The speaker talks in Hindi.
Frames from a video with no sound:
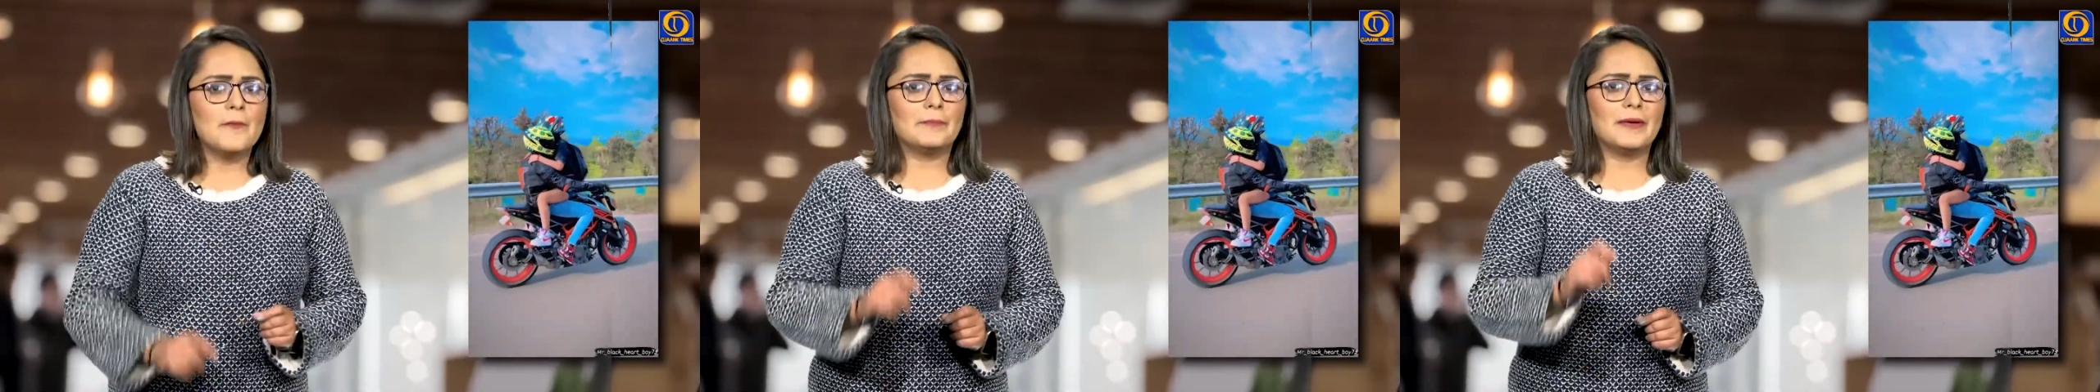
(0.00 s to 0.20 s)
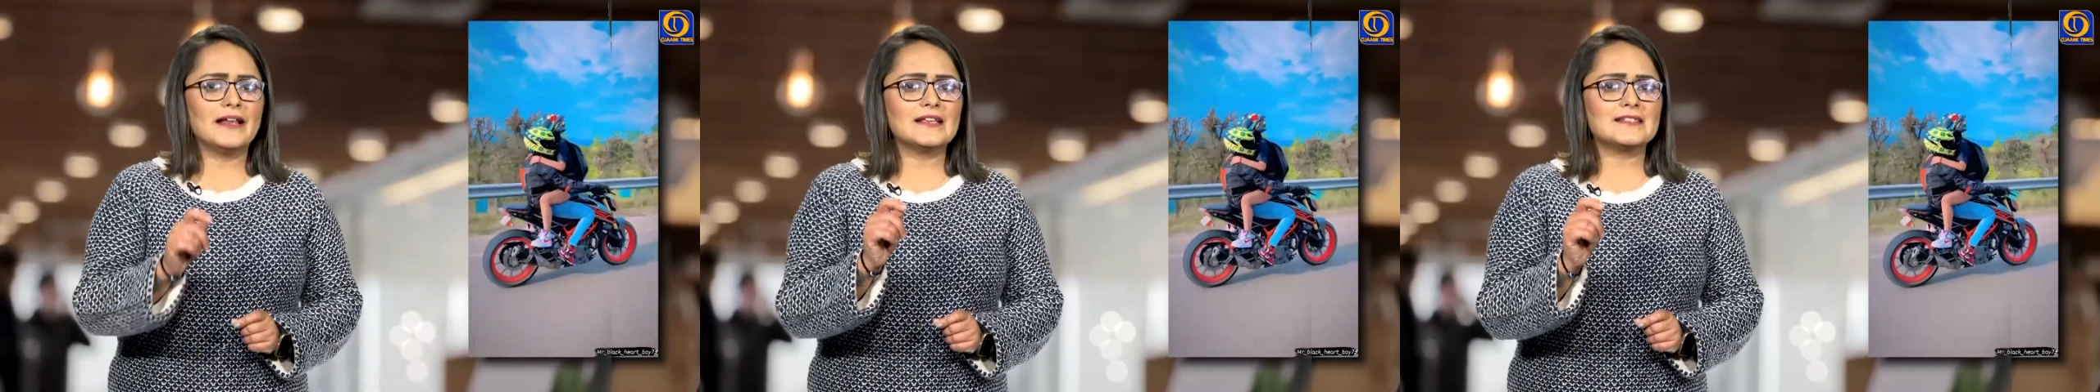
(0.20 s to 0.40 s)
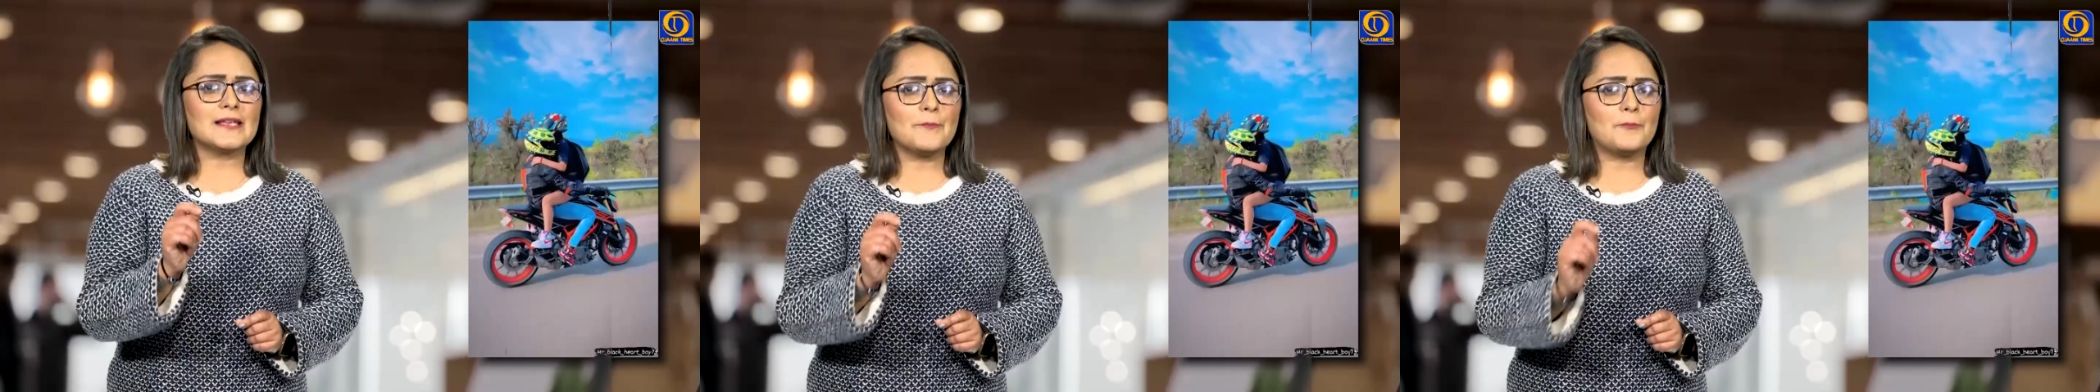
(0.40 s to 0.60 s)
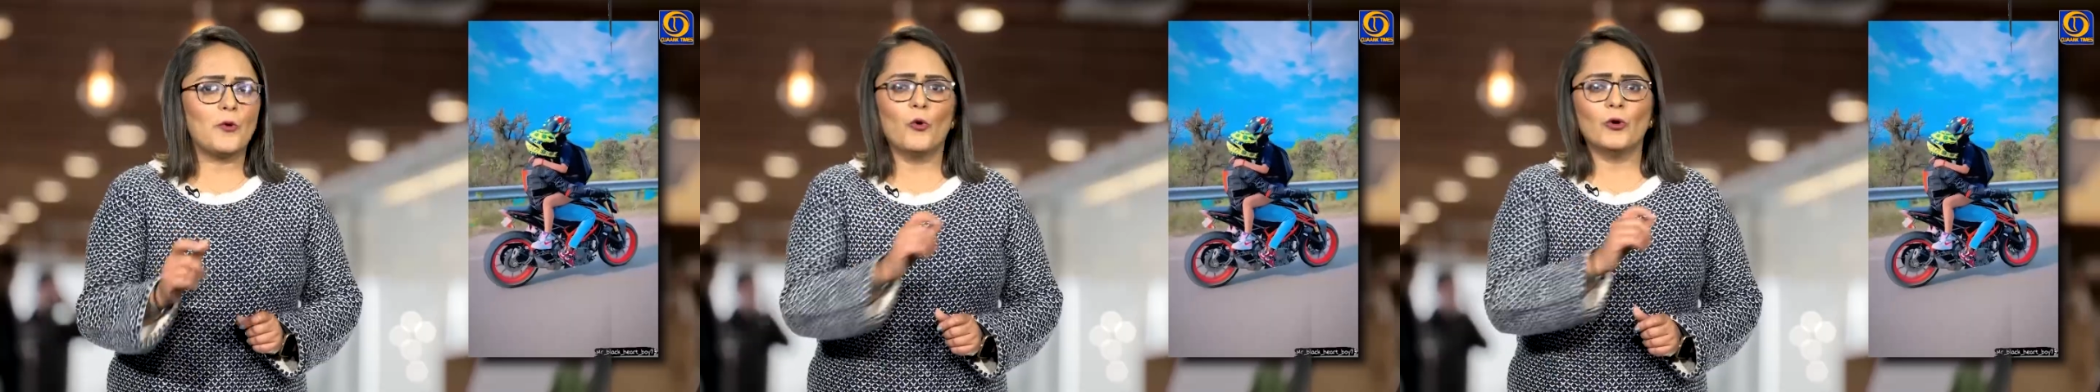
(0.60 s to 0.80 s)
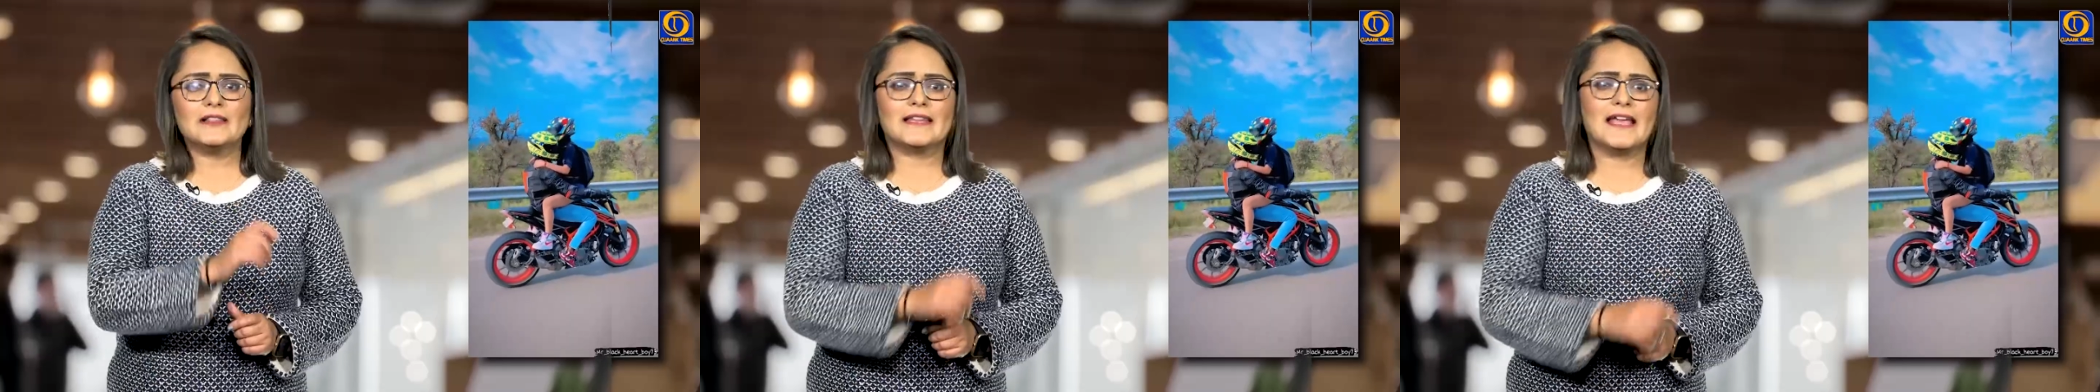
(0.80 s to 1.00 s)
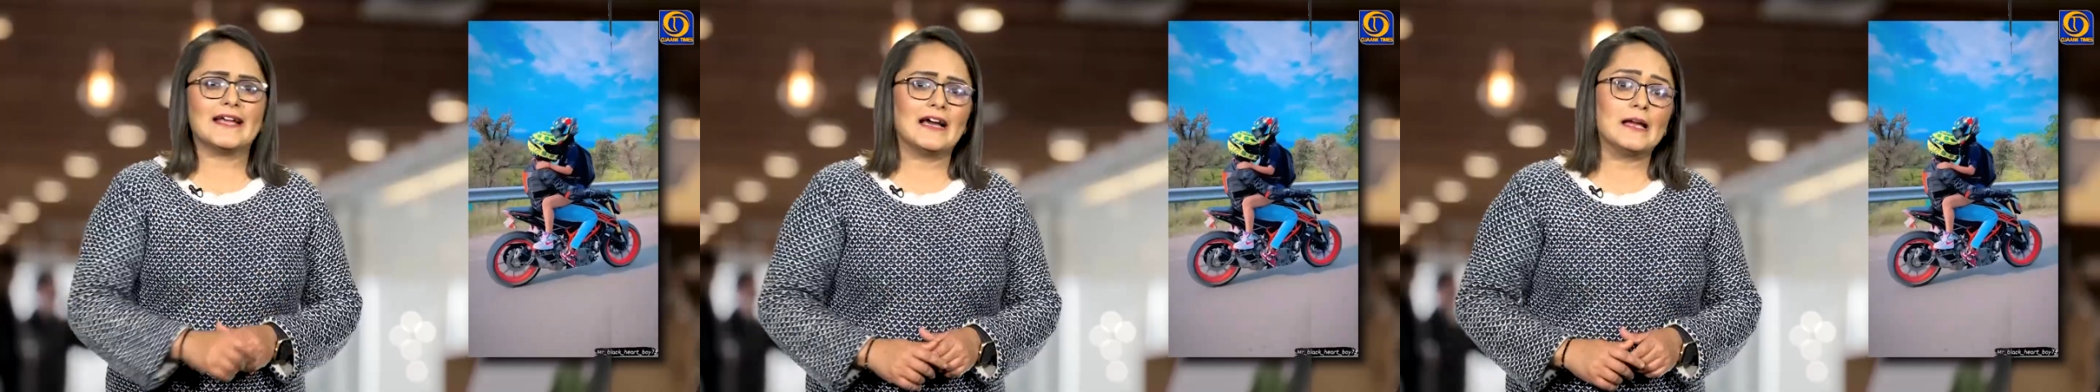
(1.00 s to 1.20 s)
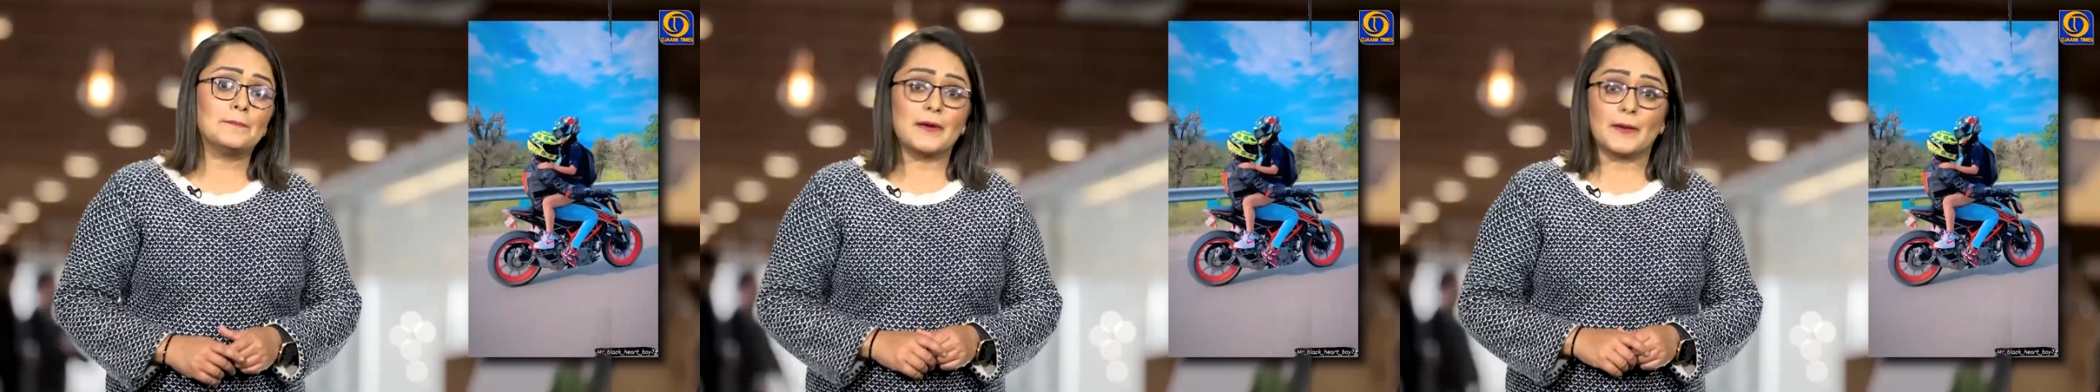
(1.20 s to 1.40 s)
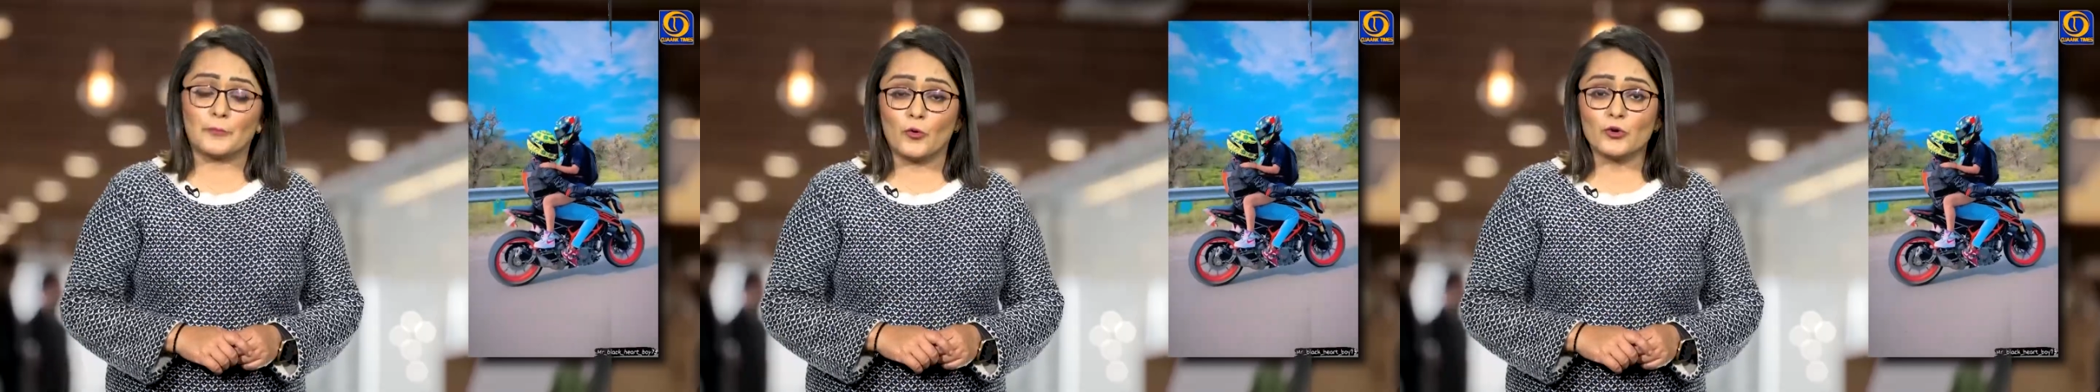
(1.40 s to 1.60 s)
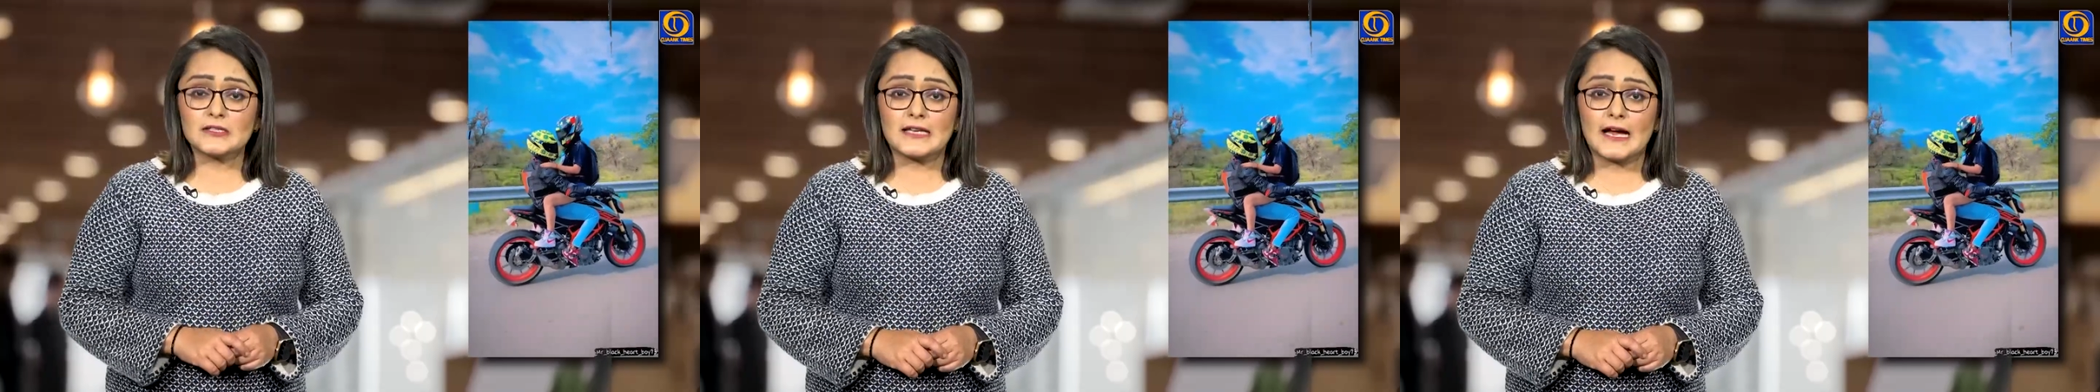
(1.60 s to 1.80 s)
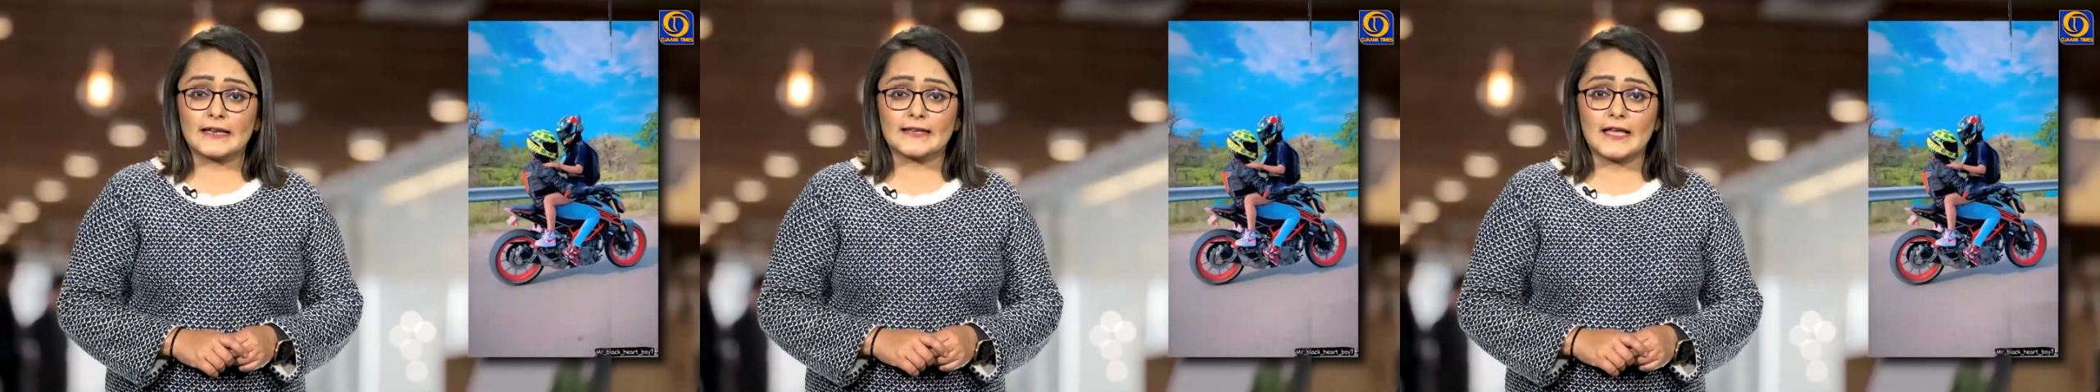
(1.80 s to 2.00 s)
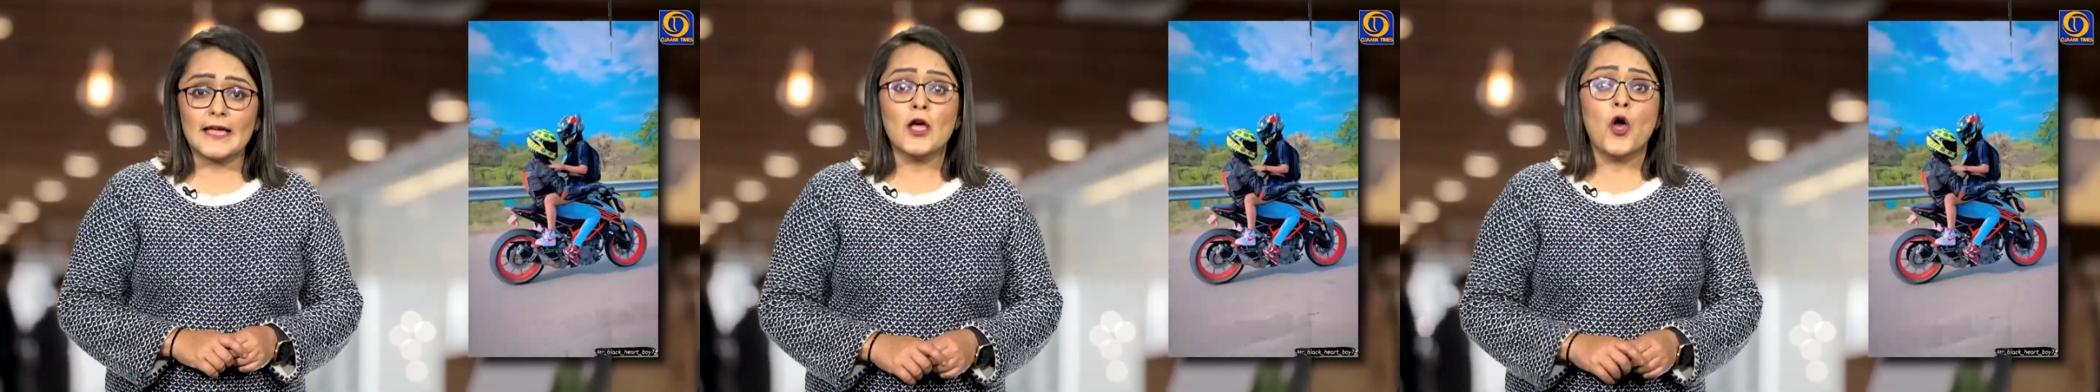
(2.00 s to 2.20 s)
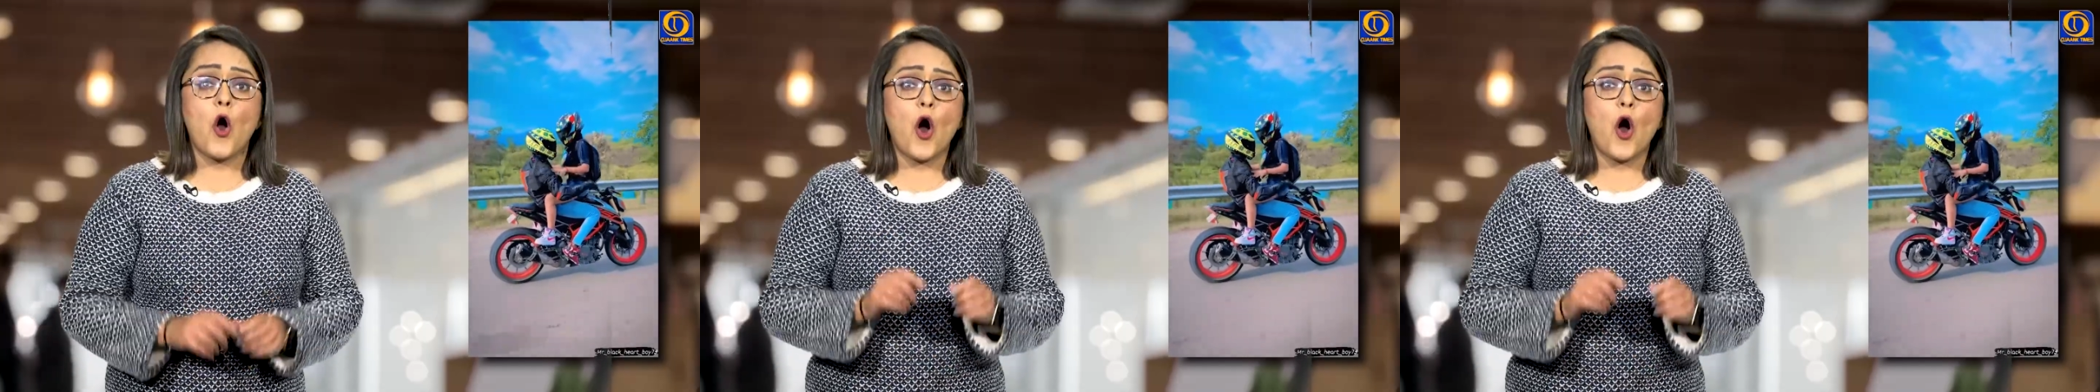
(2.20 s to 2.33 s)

फिर इसे फूल देकर प्रपोज करते